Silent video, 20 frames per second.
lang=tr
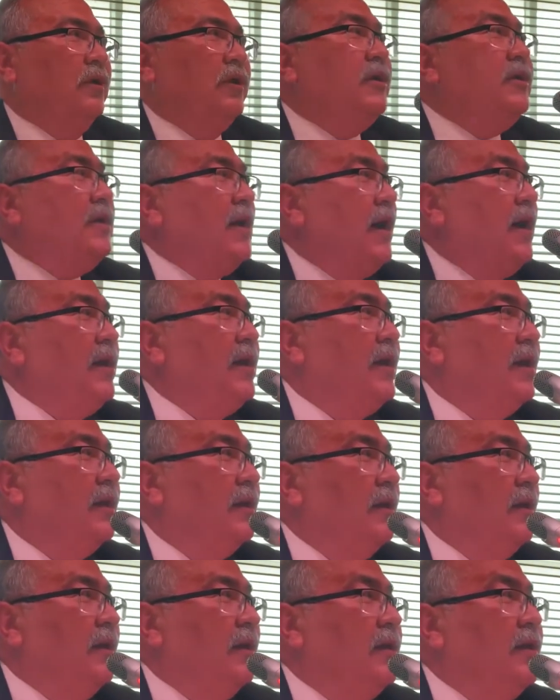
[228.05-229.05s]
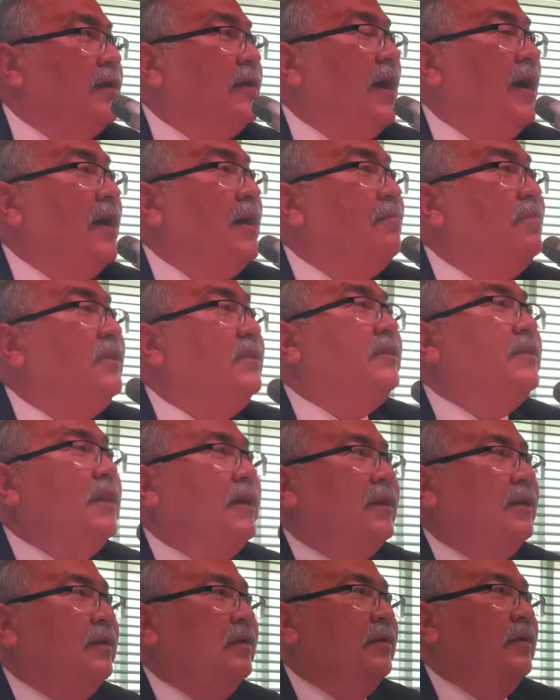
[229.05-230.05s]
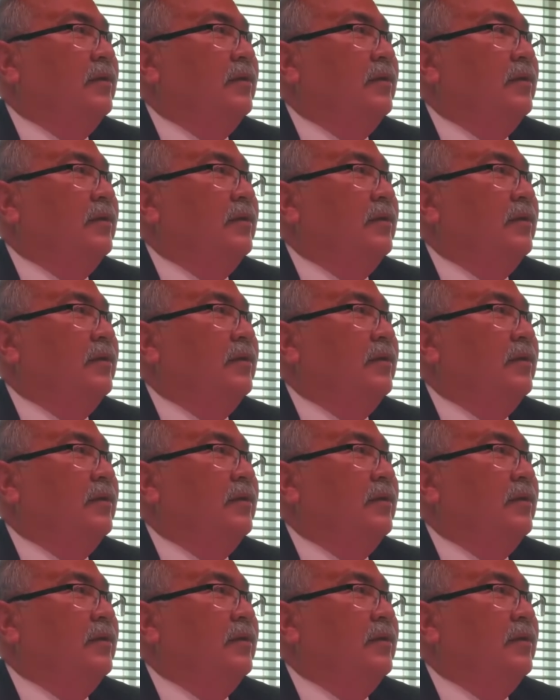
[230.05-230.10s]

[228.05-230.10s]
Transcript: Hikaye, hikaye bitti.